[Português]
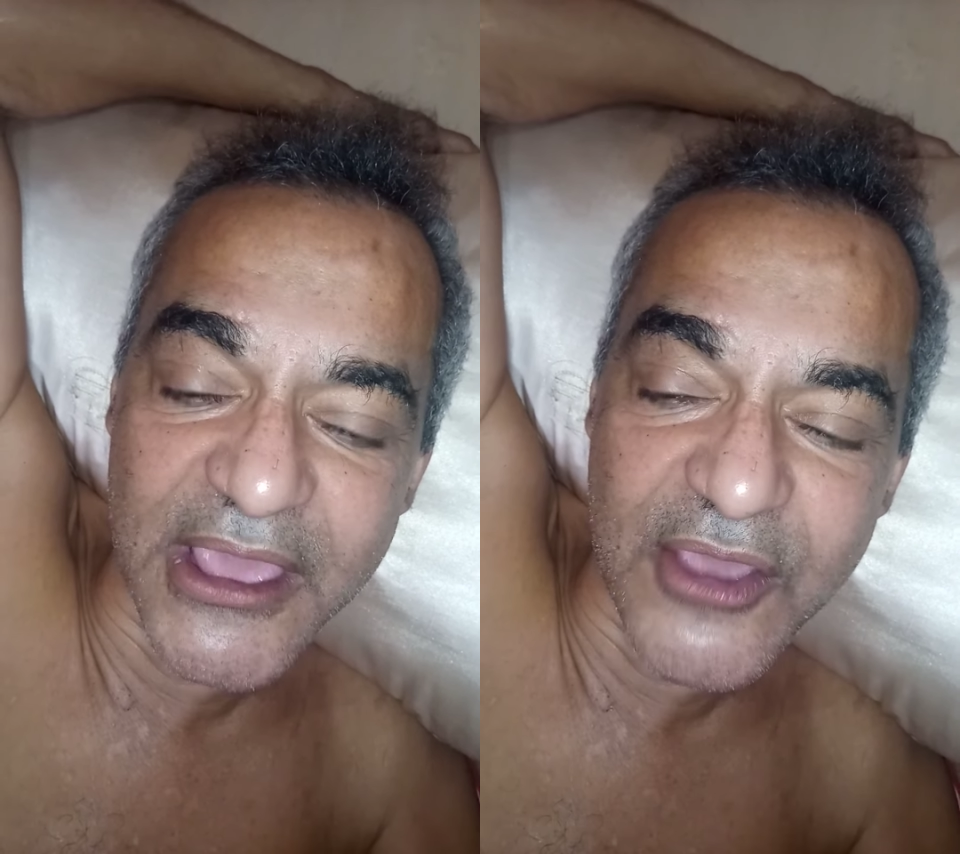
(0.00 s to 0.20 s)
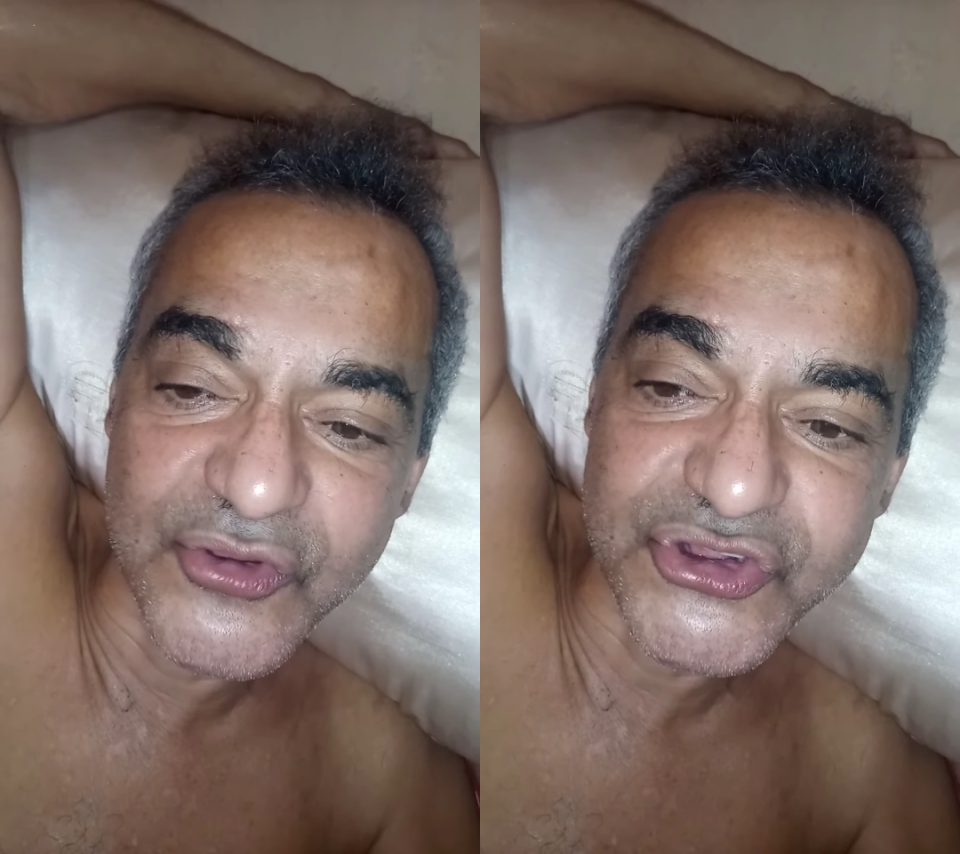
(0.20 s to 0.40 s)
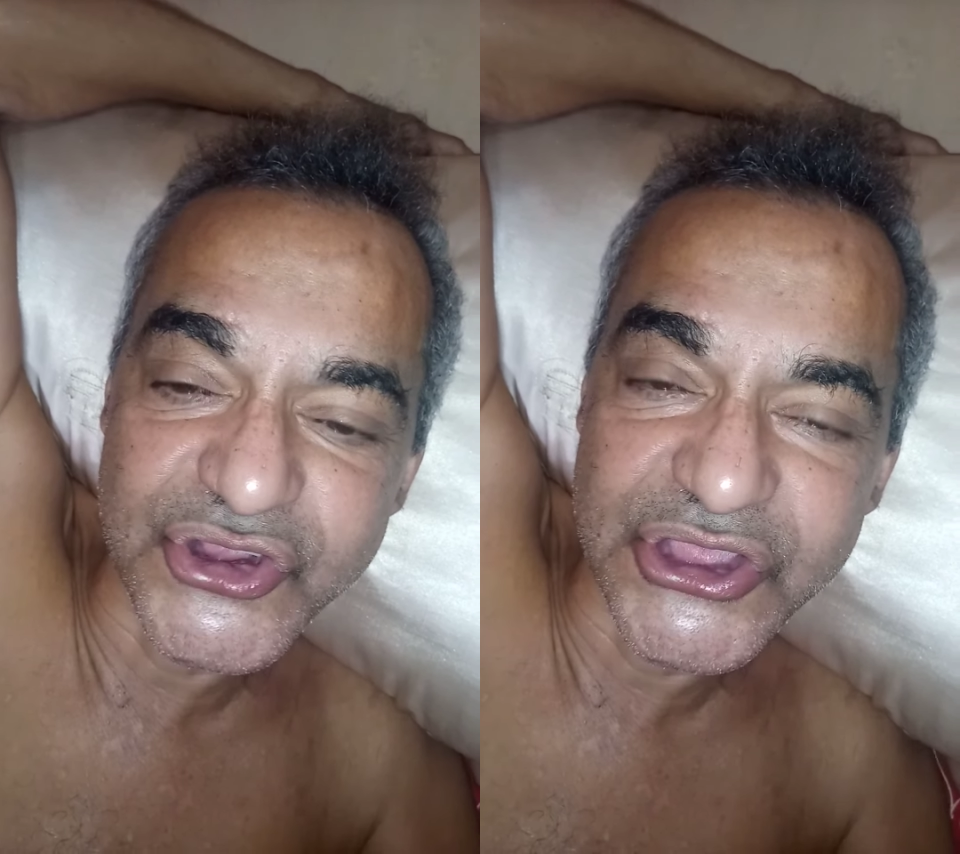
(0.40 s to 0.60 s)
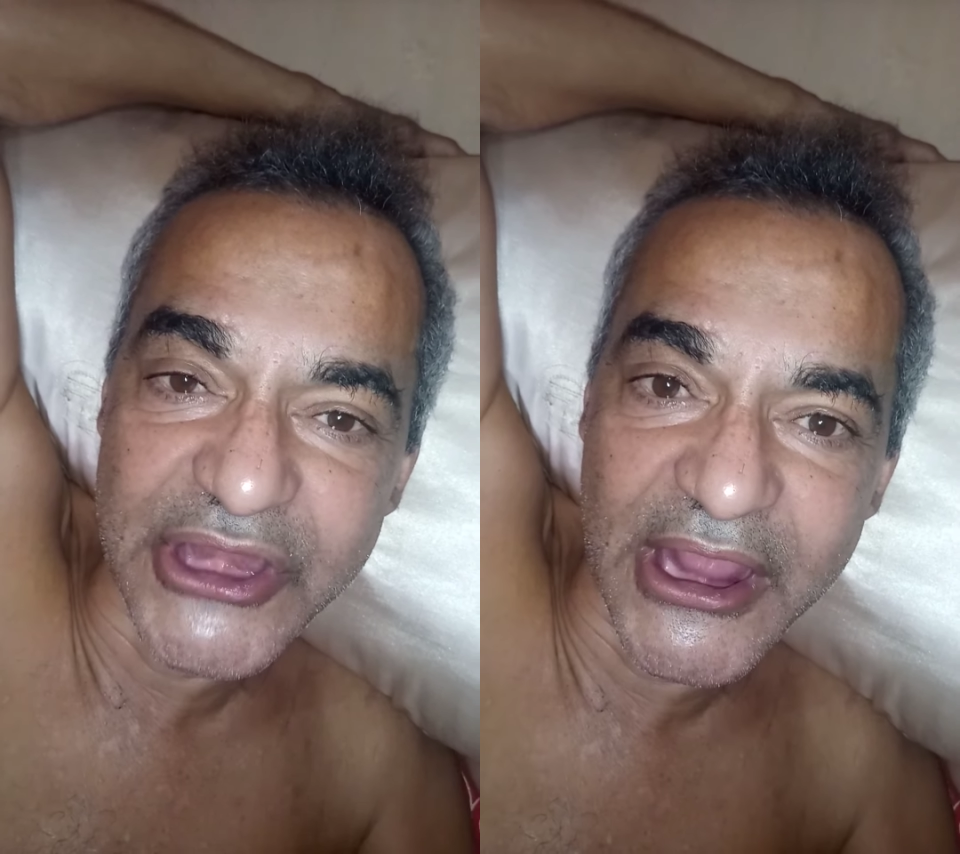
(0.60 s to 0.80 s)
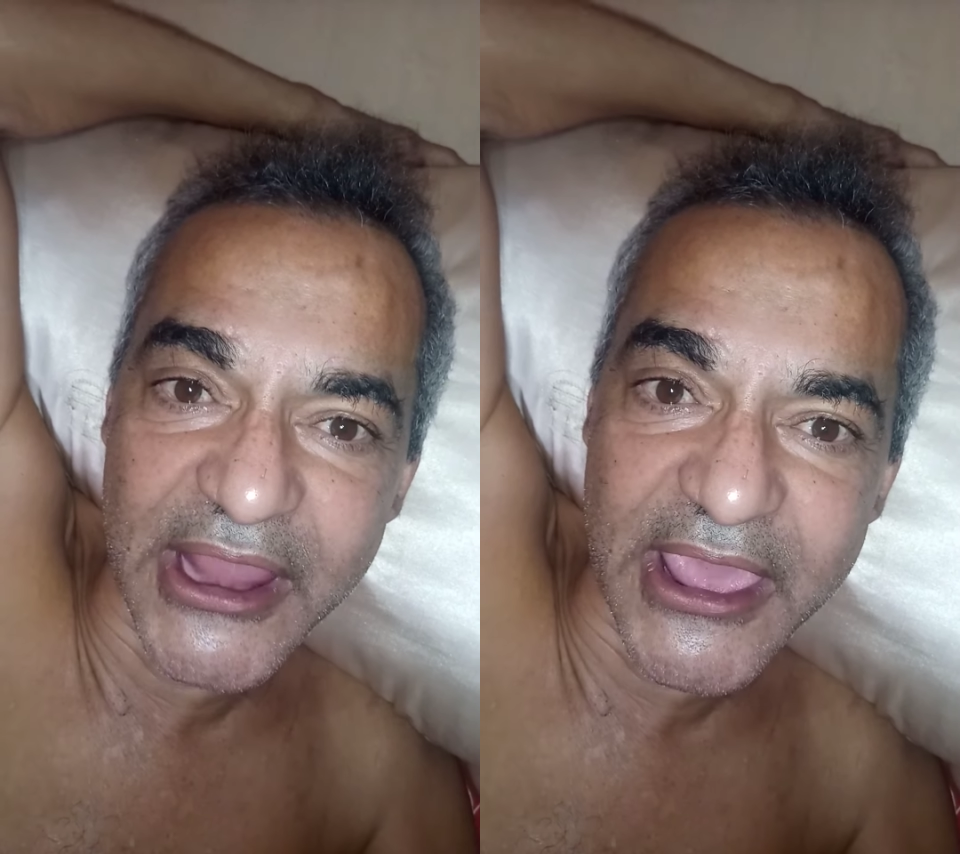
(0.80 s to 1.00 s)
eu, Chiquinho
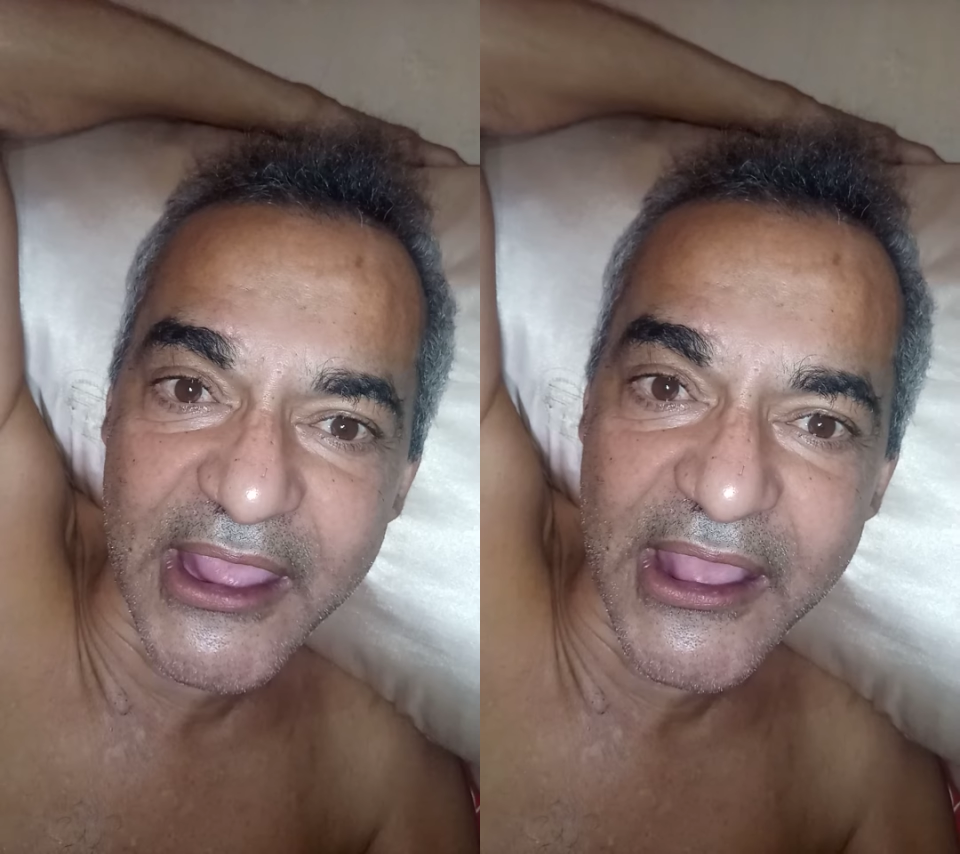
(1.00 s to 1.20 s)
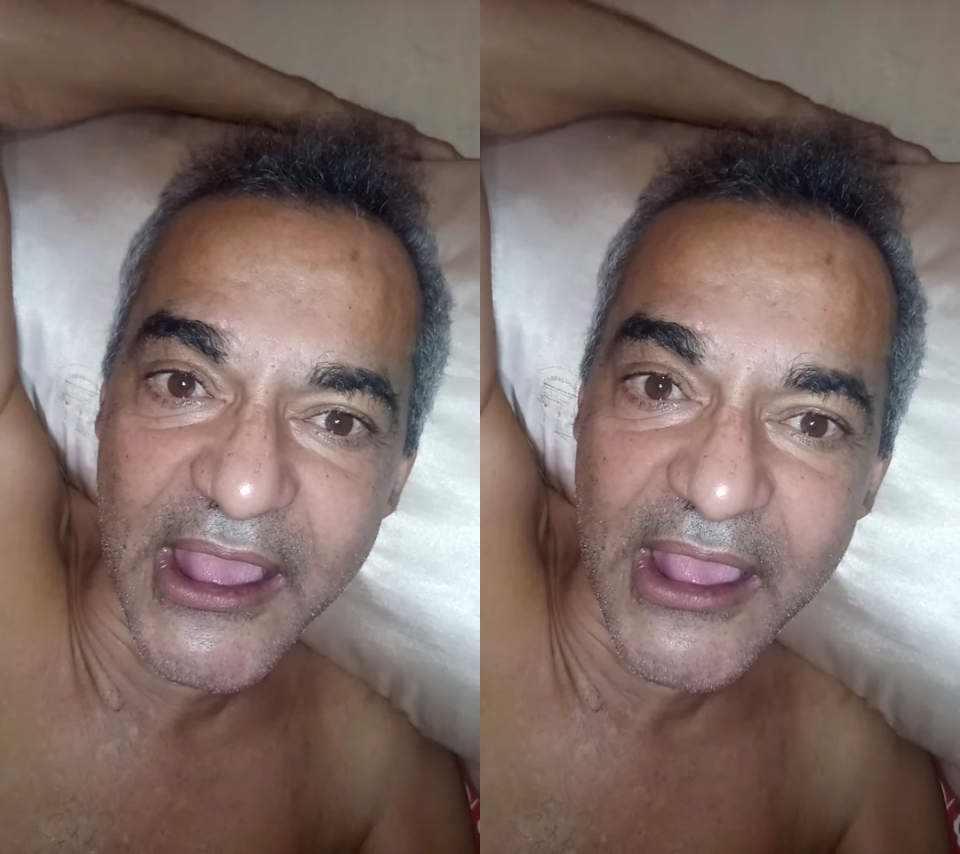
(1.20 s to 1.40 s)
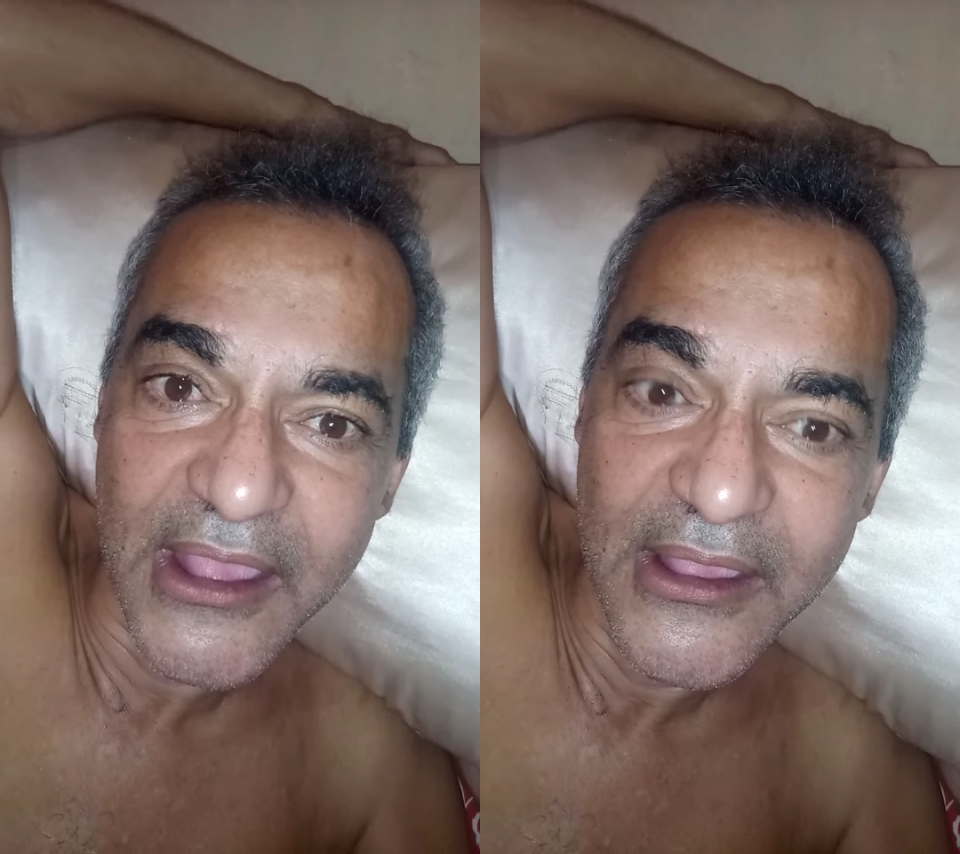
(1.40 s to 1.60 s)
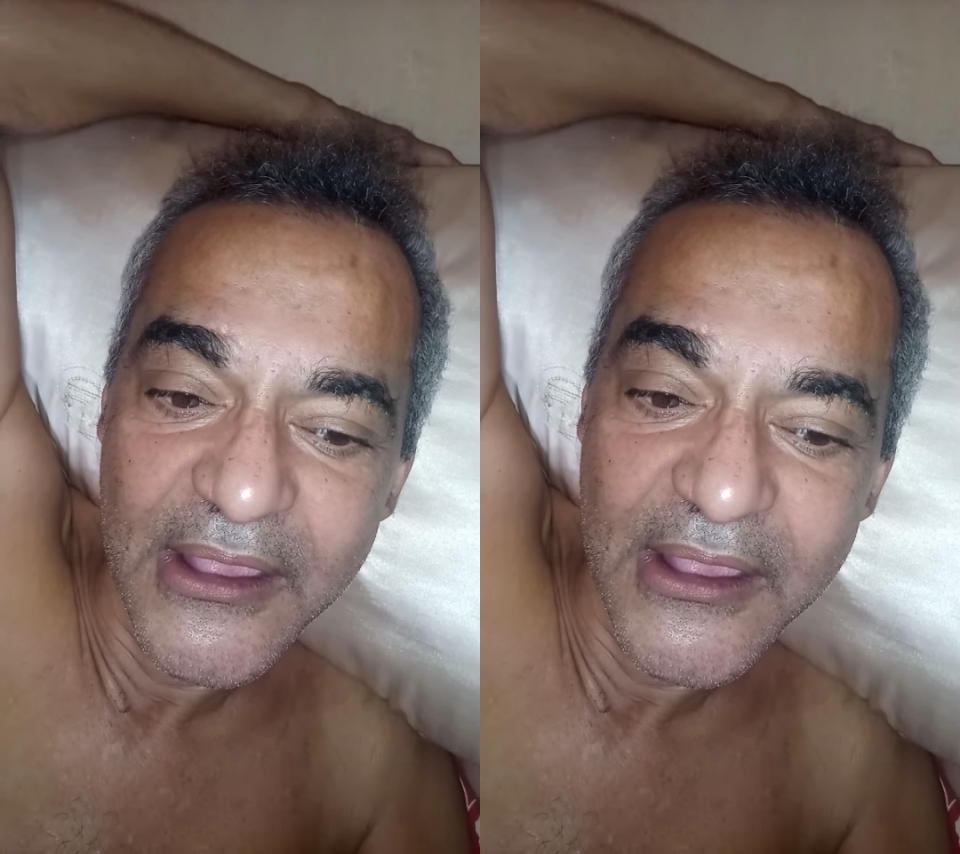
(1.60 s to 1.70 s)
Neneca,